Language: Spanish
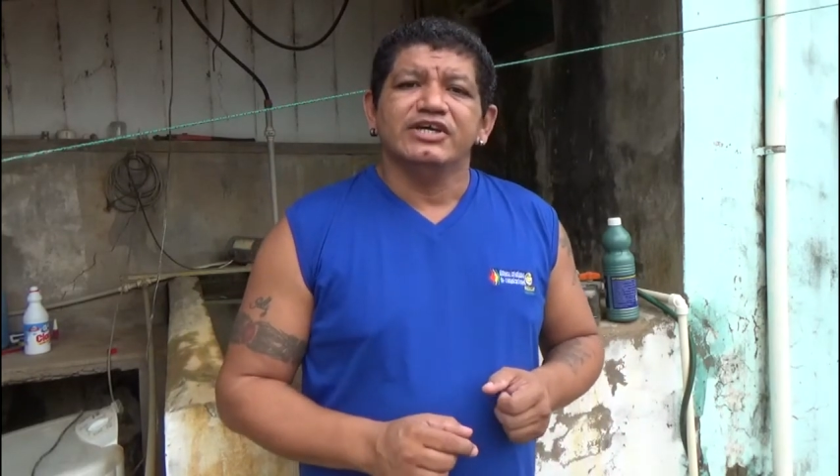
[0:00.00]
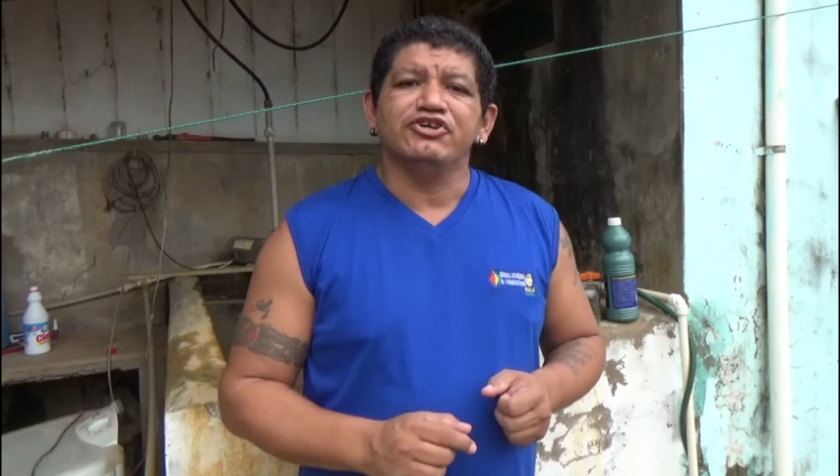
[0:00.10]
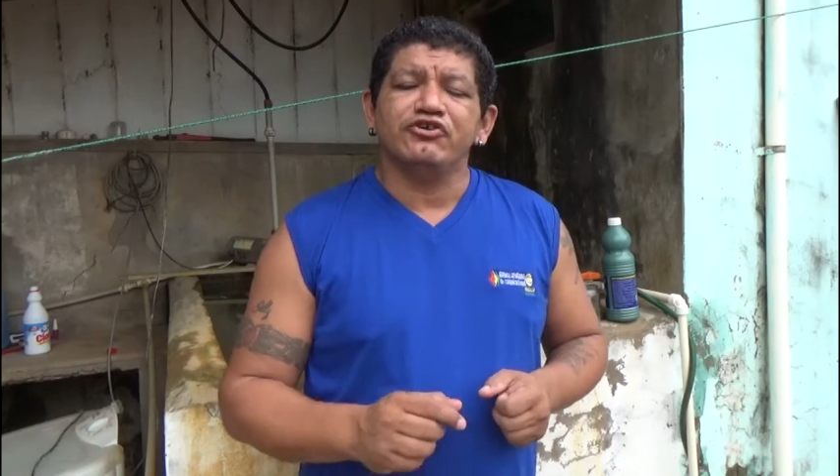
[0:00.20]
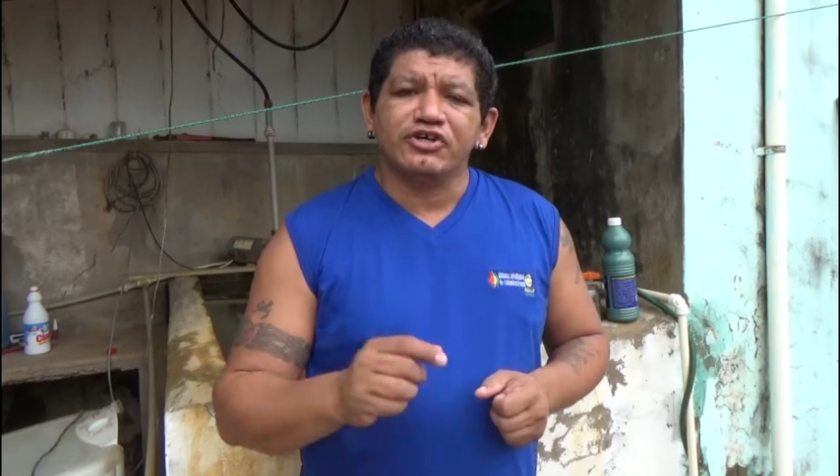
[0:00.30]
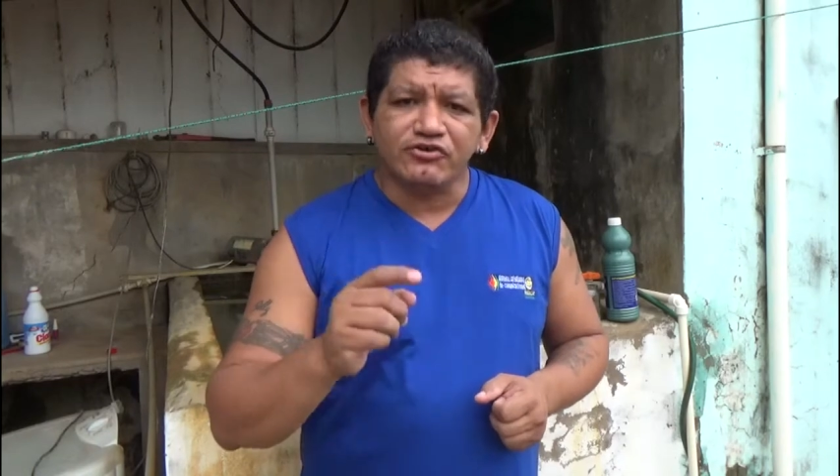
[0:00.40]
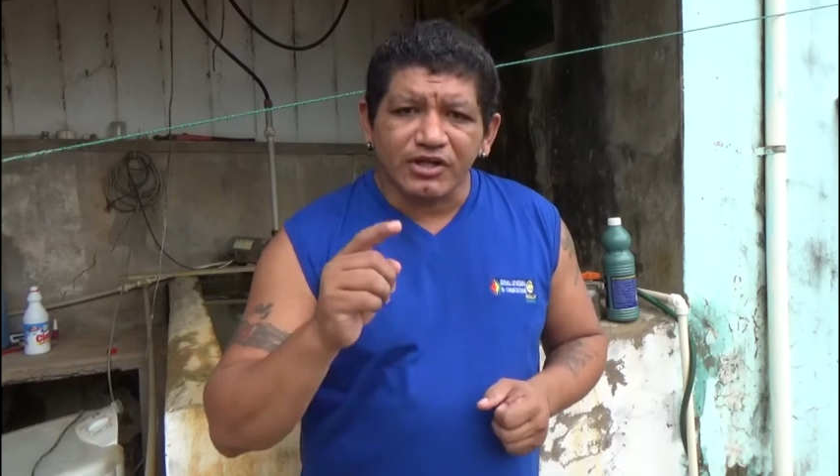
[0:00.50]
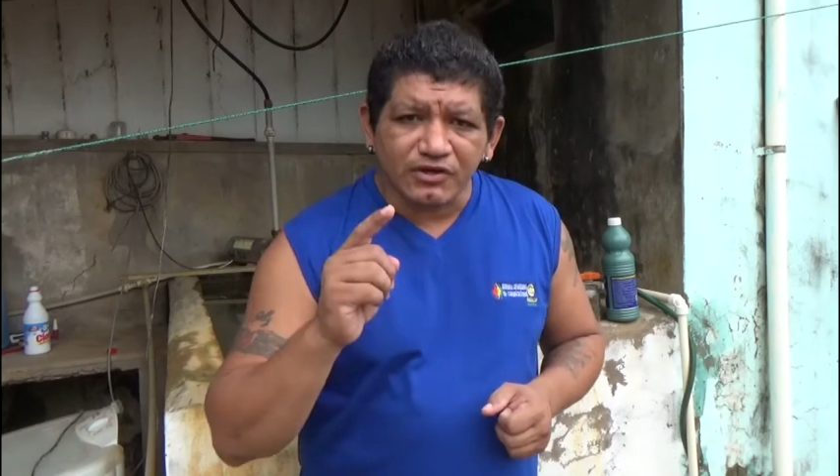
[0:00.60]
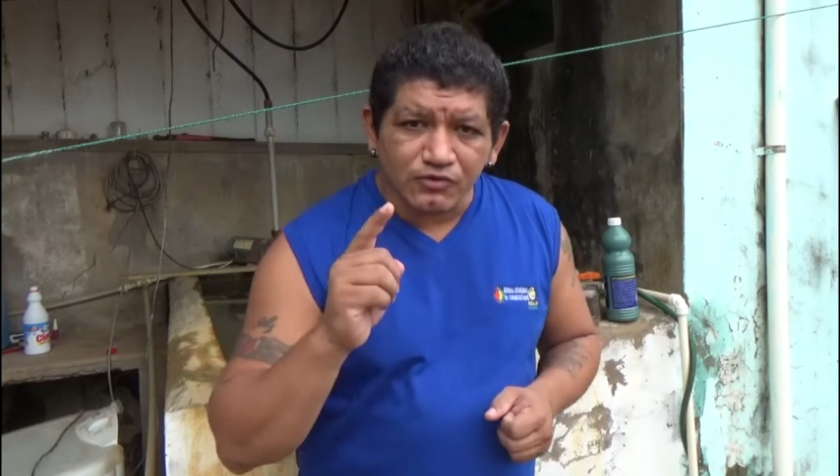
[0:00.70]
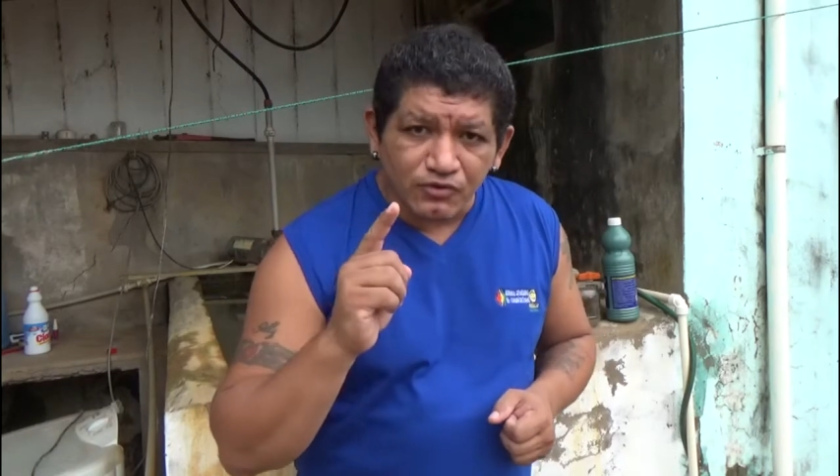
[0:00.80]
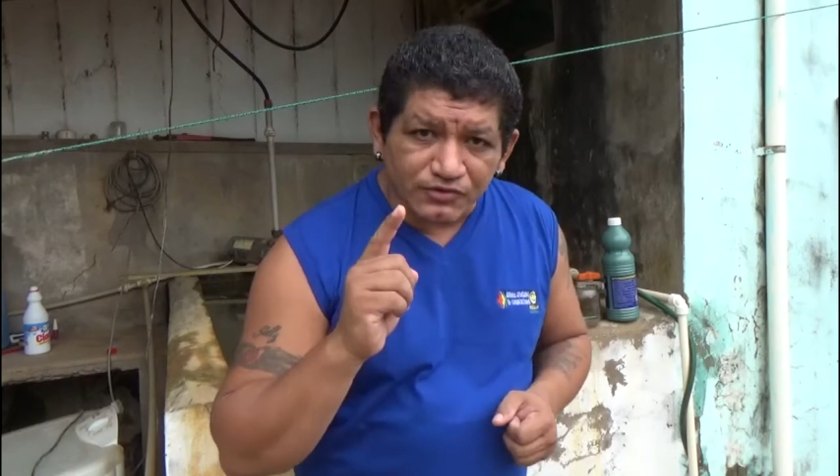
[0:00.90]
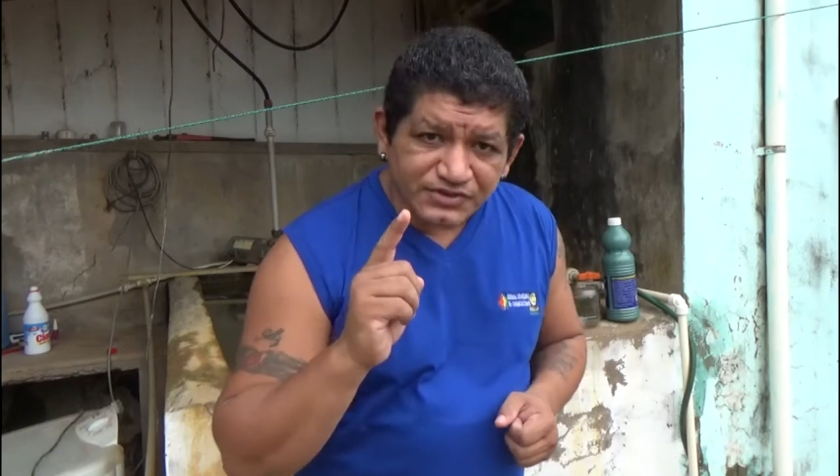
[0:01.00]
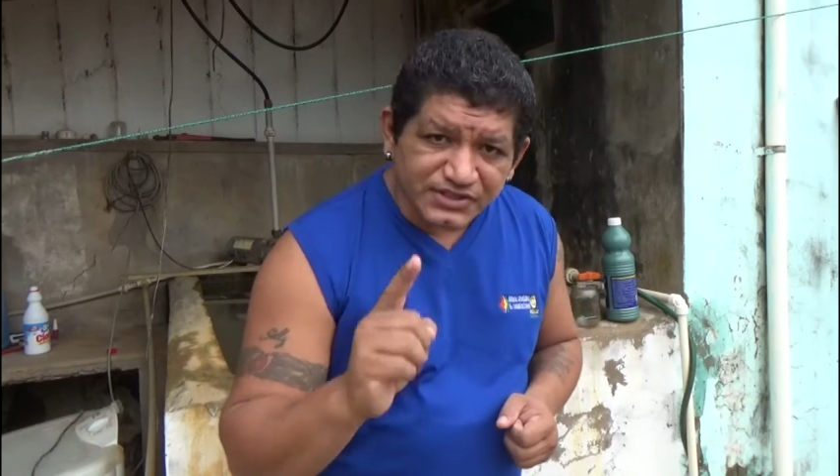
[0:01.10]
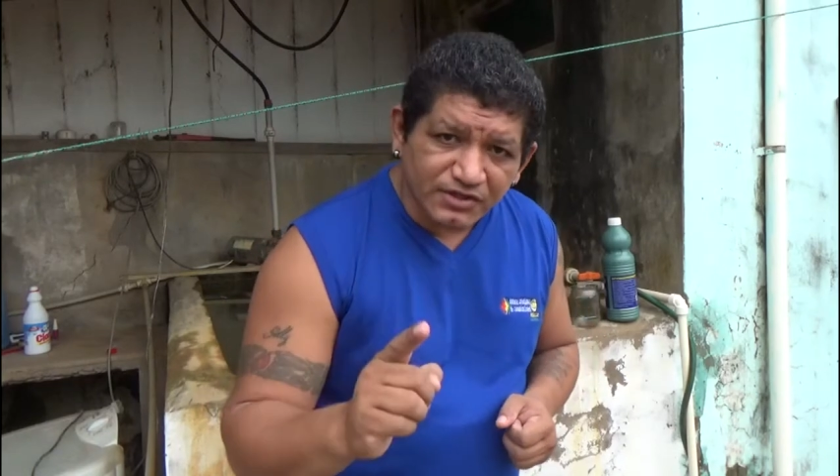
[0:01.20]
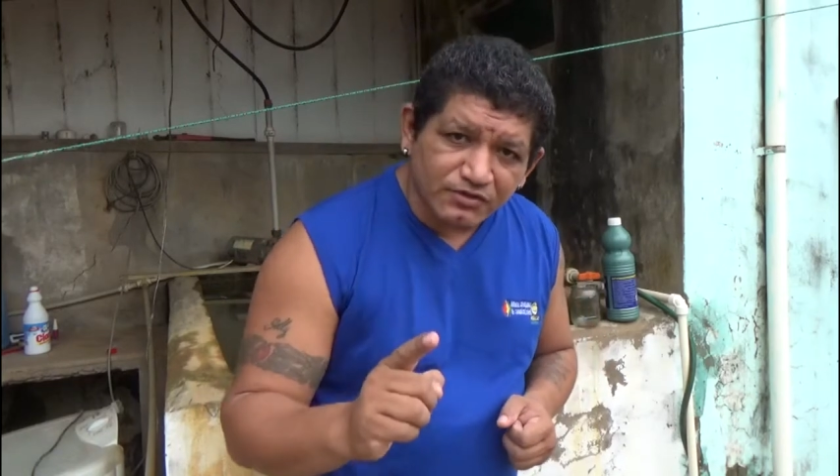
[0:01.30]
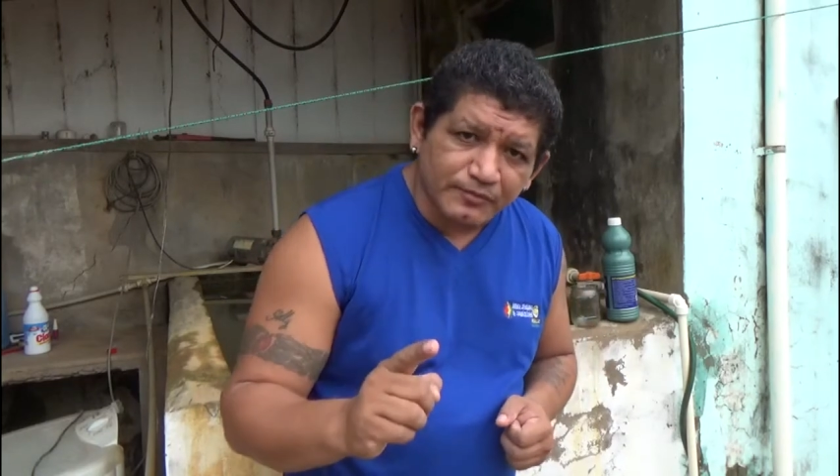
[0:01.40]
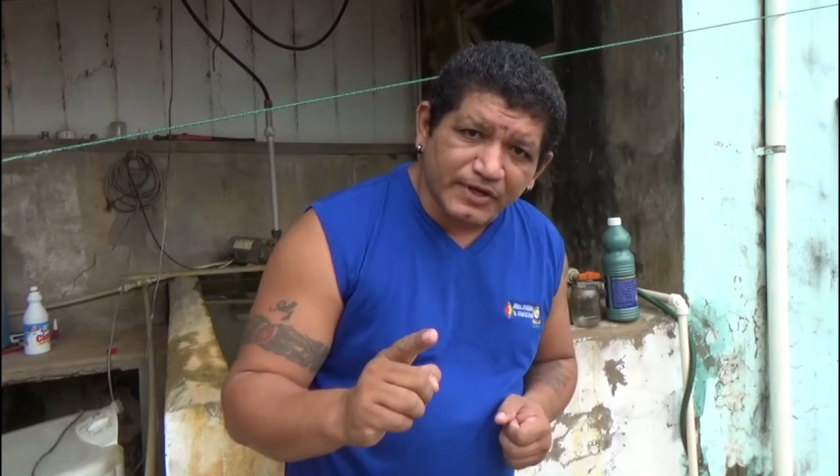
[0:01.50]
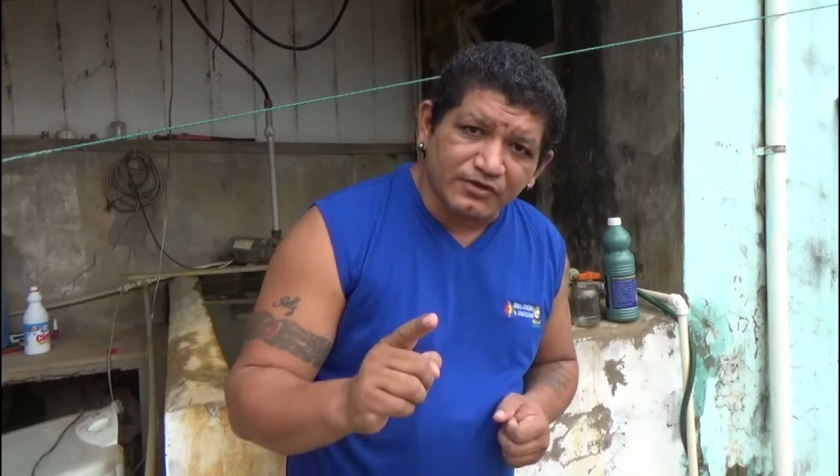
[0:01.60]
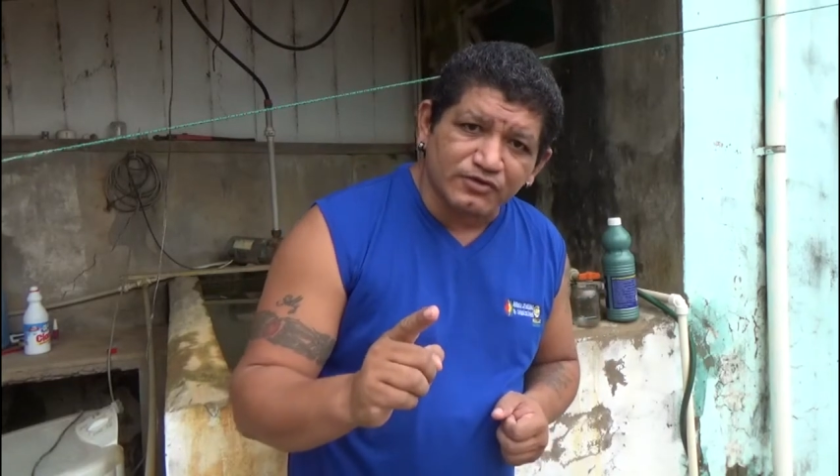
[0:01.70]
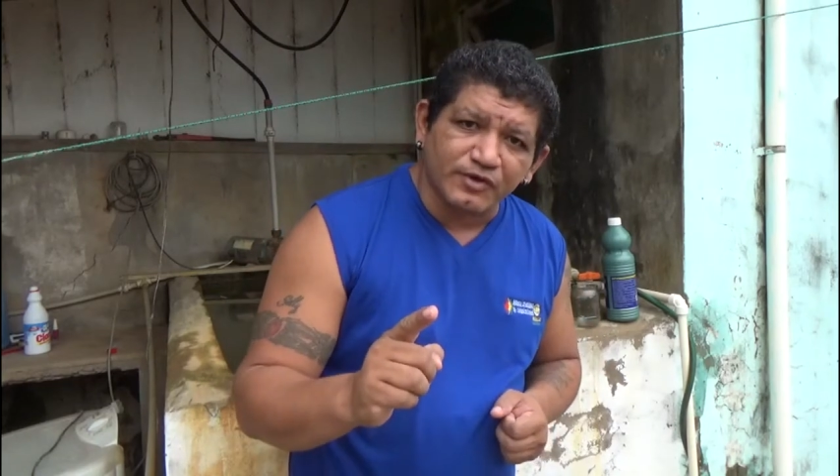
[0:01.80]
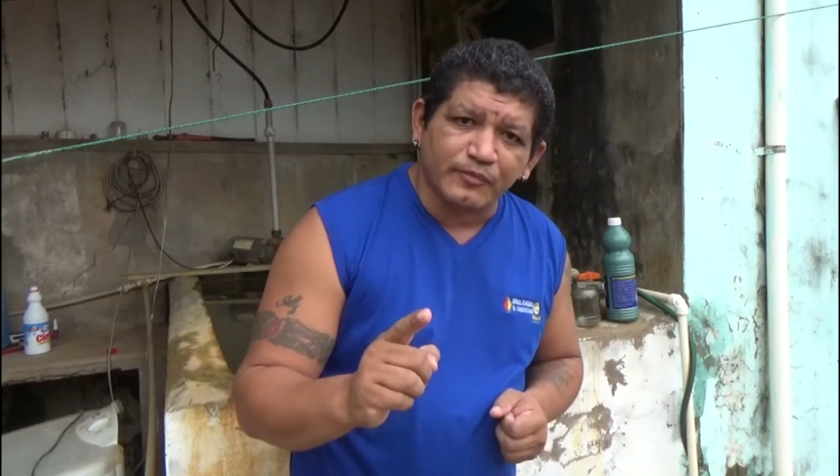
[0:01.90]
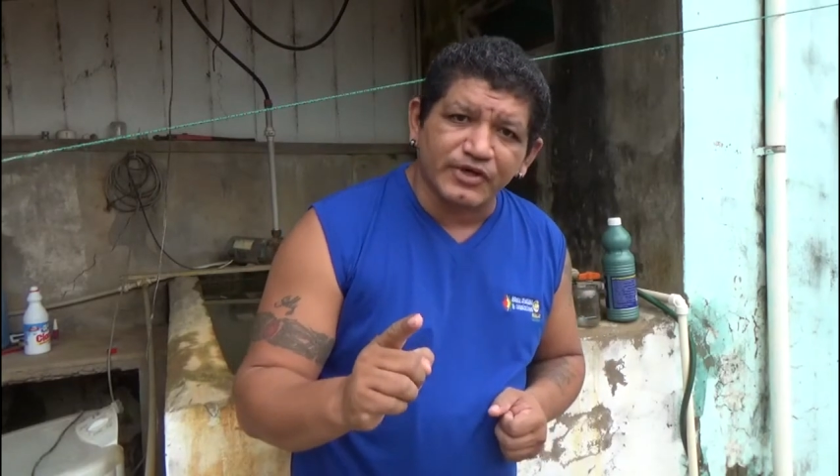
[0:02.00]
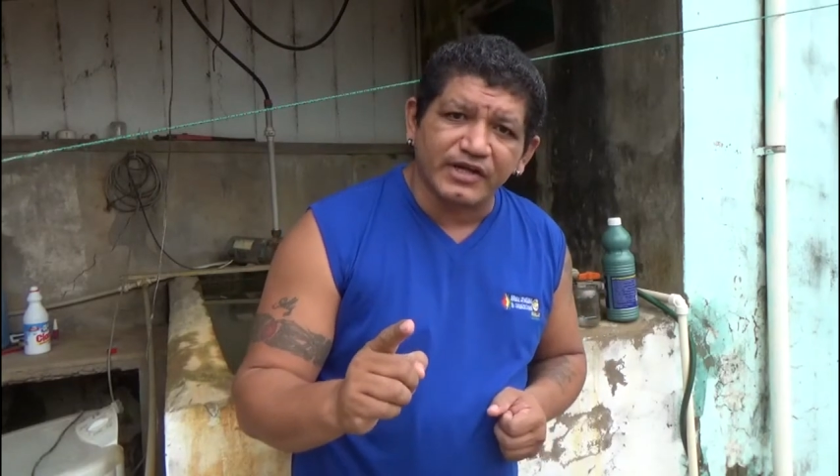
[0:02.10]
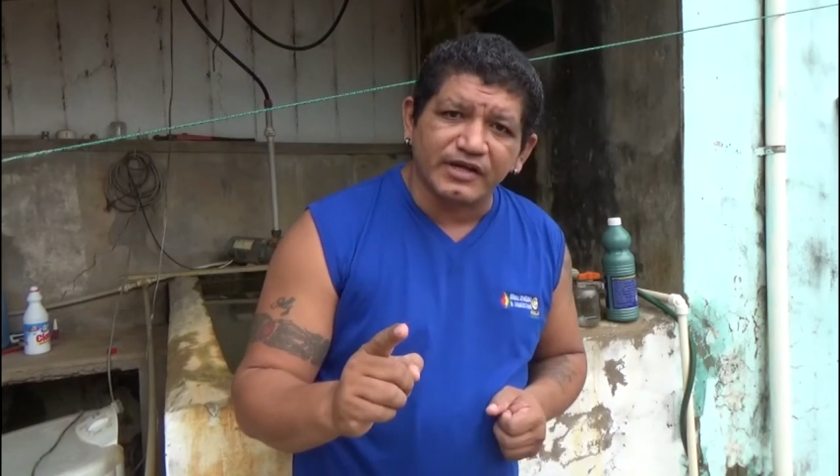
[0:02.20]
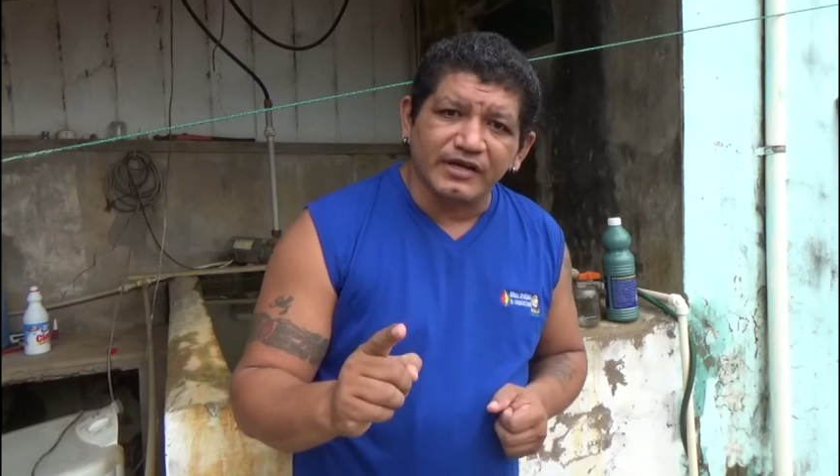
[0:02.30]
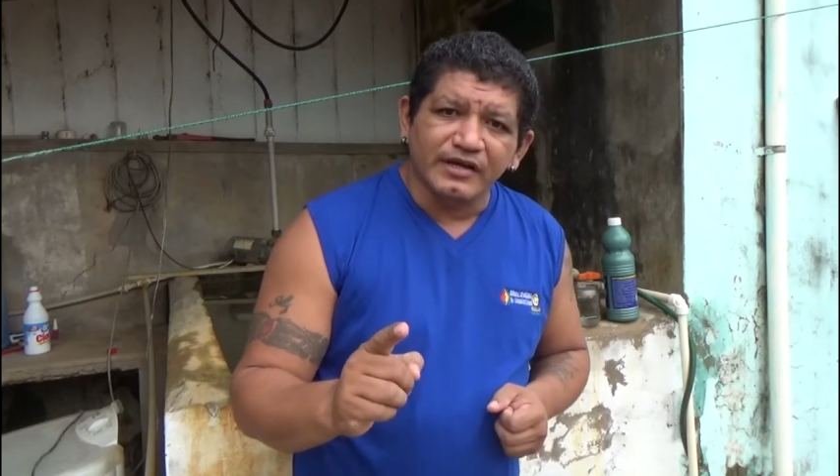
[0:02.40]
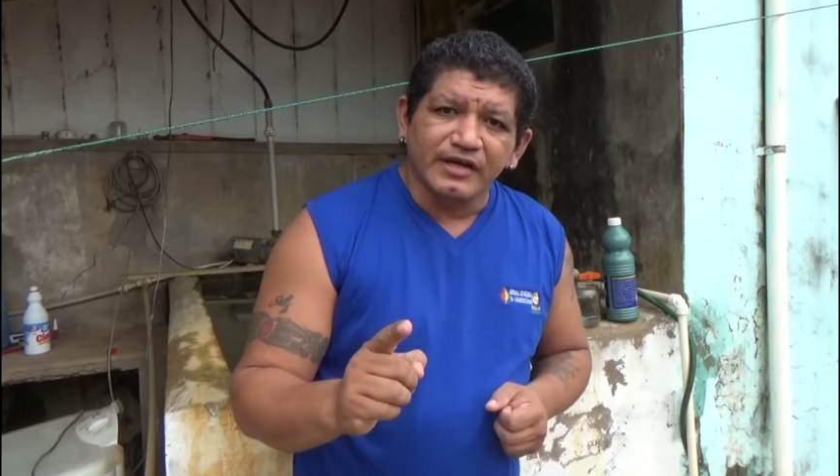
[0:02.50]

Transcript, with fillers: y yo quiero darles un consejo para que usted pueda